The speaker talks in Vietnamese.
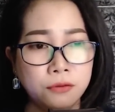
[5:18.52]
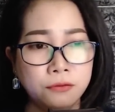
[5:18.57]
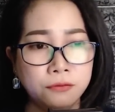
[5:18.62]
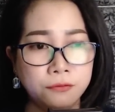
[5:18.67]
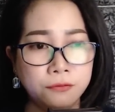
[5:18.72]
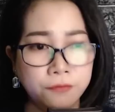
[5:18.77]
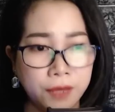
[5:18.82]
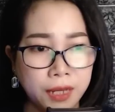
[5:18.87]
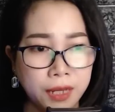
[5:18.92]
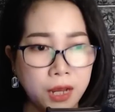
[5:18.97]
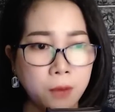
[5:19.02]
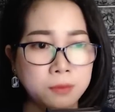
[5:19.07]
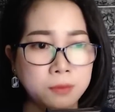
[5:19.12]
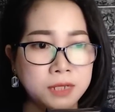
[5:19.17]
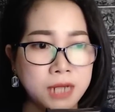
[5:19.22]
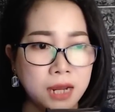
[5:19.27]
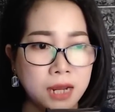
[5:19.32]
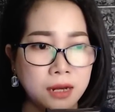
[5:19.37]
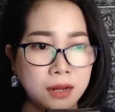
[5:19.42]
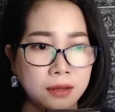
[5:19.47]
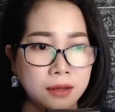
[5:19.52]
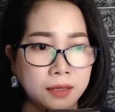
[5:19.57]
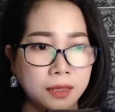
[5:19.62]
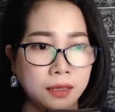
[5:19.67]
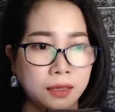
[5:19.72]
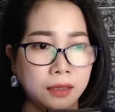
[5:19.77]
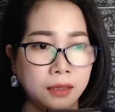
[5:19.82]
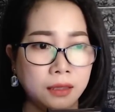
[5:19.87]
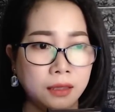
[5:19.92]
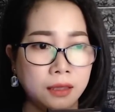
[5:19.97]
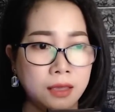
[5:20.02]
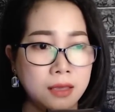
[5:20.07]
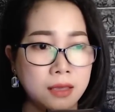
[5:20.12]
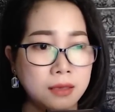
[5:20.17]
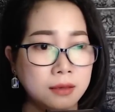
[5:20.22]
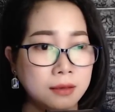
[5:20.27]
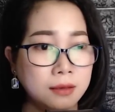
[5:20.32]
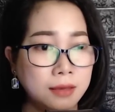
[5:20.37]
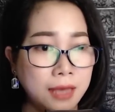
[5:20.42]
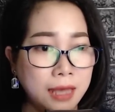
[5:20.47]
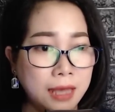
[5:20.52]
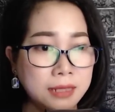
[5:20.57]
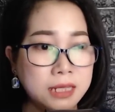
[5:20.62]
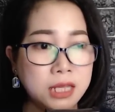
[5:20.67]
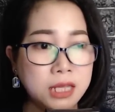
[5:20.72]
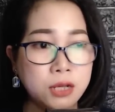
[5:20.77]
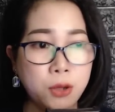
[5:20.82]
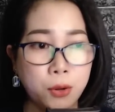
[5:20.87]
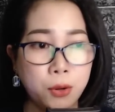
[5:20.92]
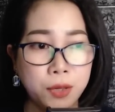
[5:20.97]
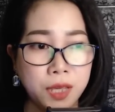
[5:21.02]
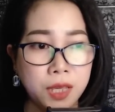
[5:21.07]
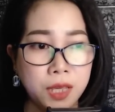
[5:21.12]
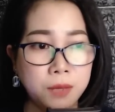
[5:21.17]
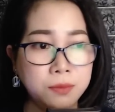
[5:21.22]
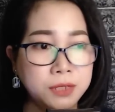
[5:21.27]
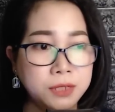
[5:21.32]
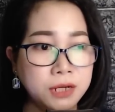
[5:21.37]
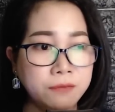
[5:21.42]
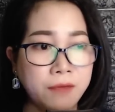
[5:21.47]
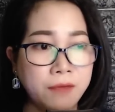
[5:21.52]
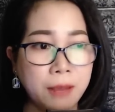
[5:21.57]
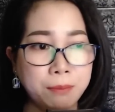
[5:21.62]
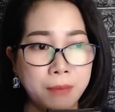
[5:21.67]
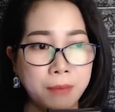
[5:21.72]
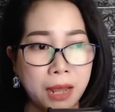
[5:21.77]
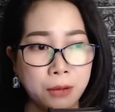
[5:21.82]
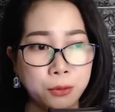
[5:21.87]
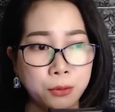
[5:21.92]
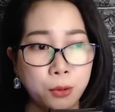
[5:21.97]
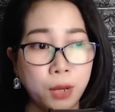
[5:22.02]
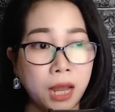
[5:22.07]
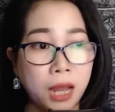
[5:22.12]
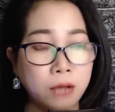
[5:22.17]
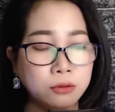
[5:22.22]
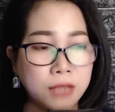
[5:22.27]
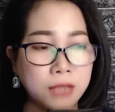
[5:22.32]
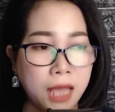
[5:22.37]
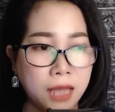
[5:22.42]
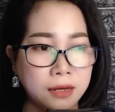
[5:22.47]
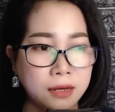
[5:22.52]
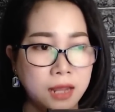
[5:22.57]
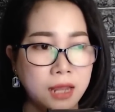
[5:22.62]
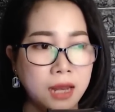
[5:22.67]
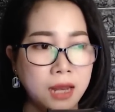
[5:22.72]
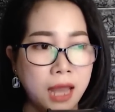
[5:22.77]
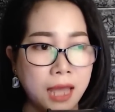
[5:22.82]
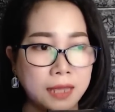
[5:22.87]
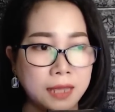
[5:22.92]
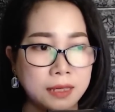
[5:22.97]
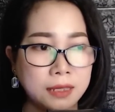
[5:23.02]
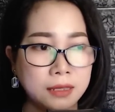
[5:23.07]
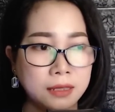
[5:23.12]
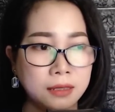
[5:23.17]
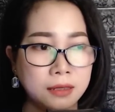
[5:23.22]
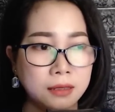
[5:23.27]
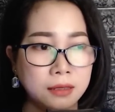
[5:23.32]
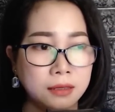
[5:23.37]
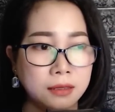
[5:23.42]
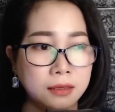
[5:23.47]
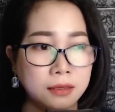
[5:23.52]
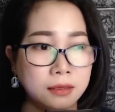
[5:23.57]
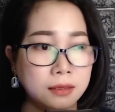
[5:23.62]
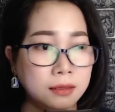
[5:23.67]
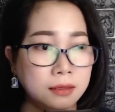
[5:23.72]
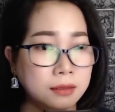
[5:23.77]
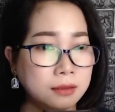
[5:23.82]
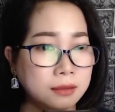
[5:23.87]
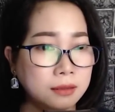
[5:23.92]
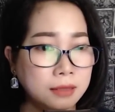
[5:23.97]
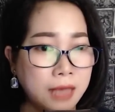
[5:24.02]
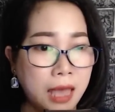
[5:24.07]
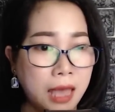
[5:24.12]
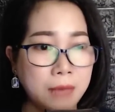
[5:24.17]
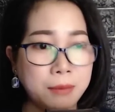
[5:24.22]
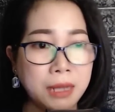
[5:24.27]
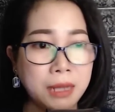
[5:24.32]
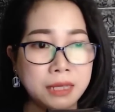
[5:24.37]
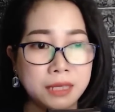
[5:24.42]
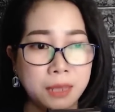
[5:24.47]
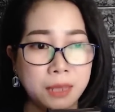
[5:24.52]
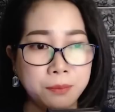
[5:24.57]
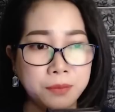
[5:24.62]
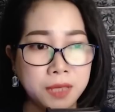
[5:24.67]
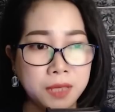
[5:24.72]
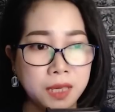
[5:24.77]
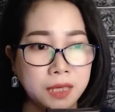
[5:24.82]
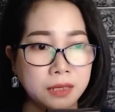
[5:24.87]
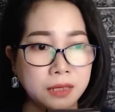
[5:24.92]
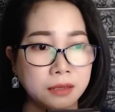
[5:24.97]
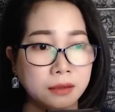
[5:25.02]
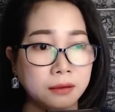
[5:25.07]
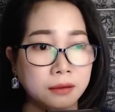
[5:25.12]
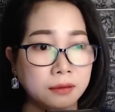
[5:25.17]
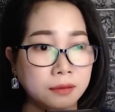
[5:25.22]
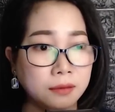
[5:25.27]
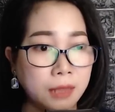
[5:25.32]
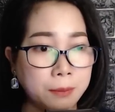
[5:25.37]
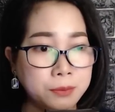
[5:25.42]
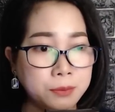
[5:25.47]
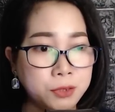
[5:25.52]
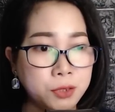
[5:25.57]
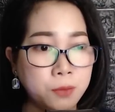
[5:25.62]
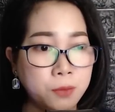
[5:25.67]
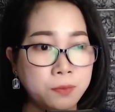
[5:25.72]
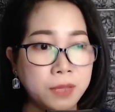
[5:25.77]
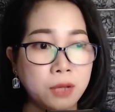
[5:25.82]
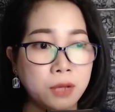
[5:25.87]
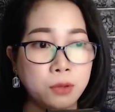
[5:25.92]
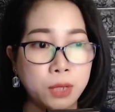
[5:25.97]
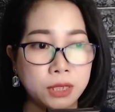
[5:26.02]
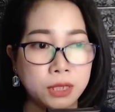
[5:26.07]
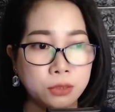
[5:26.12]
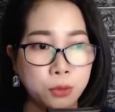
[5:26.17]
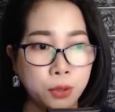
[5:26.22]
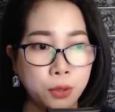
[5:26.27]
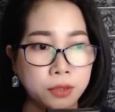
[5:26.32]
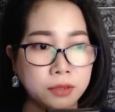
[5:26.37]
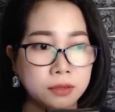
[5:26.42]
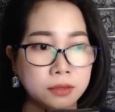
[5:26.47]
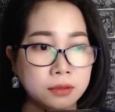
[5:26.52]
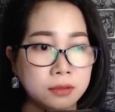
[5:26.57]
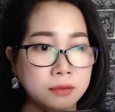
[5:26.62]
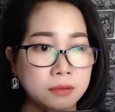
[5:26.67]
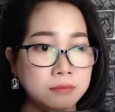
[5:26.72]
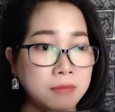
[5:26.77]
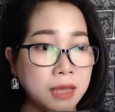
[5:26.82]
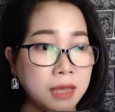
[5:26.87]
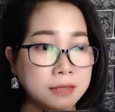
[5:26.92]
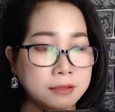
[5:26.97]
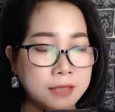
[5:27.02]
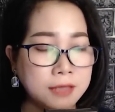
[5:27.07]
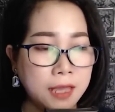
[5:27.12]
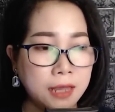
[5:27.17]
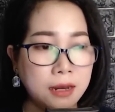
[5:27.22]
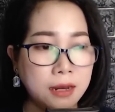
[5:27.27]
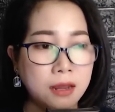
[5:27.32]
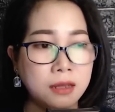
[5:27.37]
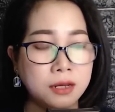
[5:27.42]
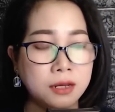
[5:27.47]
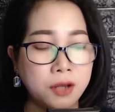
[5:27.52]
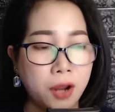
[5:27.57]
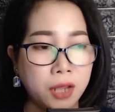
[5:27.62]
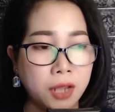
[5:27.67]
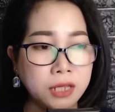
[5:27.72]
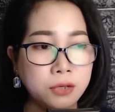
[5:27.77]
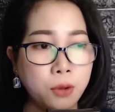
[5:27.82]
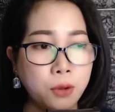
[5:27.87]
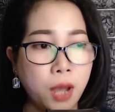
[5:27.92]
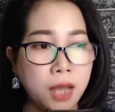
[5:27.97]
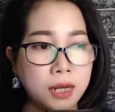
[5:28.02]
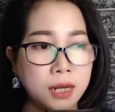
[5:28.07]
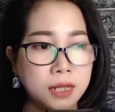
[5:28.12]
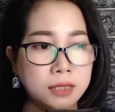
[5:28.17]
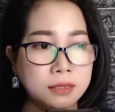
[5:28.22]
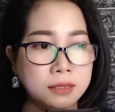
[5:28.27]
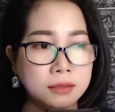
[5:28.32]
Viễn không trả lời. Anh chỉ ngồi im trước pháp bảo của lão tà để lại, hai mắt nhắm nghiền, tập trung vào luyện thuật, mặc kệ lời nói của A Linh.